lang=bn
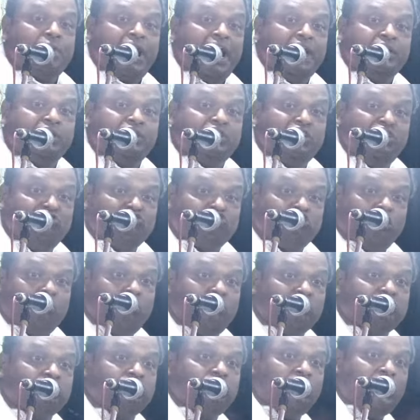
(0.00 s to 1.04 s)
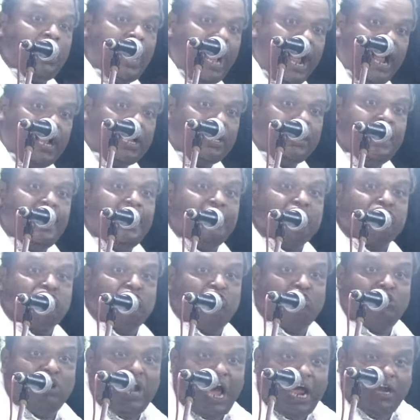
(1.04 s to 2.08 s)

প্রায় তিনশো বছর আগে একজন